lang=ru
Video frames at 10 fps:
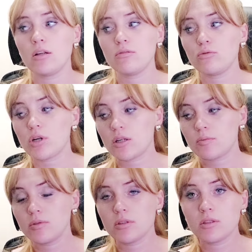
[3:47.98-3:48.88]
ну, как
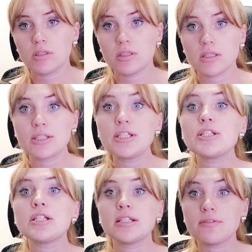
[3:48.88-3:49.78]
бы на
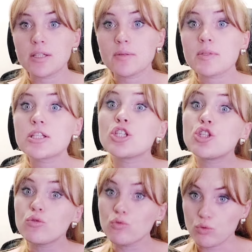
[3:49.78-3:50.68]
длительное время
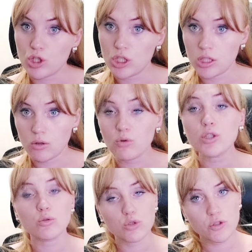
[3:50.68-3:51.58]
затянуться.
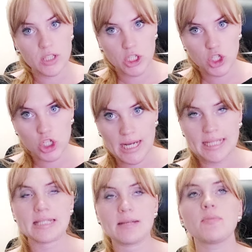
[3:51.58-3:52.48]
Такое тоже
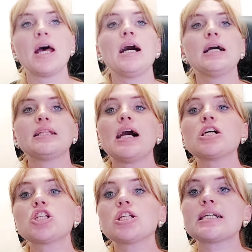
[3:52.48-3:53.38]
встречается.
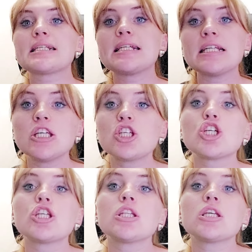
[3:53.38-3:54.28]
Также
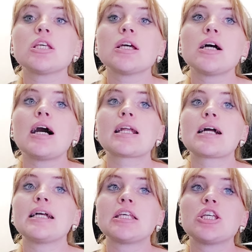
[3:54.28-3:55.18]
различные
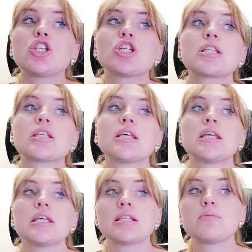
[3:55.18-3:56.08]

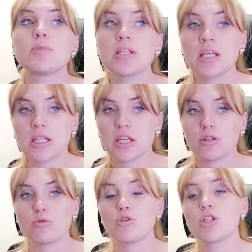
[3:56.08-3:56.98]
органические
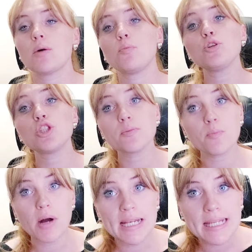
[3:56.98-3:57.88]
изменения. То есть,
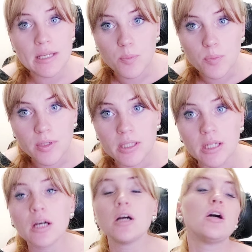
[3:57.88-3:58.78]
допустим,
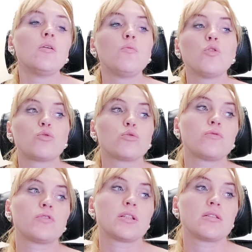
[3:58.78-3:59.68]
полипы,
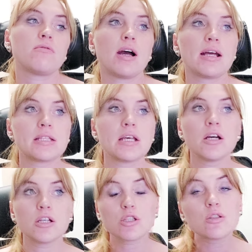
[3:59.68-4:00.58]
могут вызывать
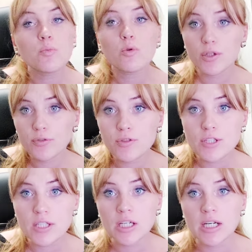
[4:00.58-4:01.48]
сбой в
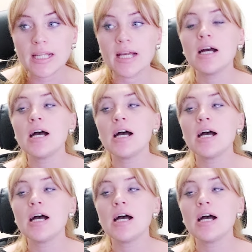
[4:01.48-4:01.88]
цикле,